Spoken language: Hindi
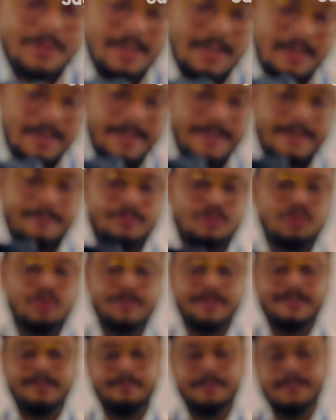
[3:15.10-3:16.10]
यहाँ एक
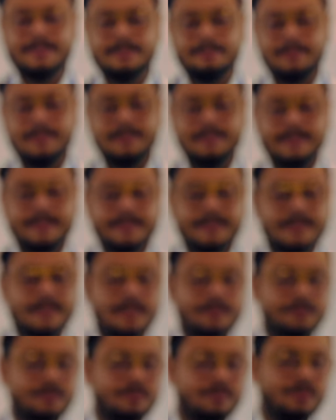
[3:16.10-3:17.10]
छोटी सी बेजिंग मिल जाएगी
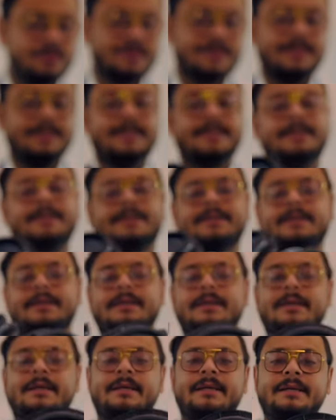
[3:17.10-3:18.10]
आपको बोस की ये देखिए
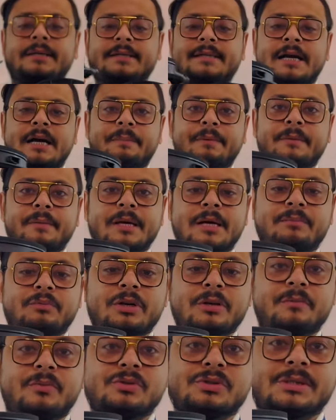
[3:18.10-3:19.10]
यहाँ पे भी
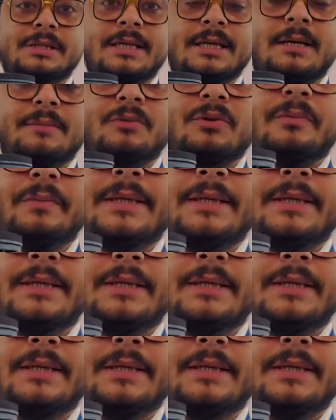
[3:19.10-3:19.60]
आपको बोस की आपको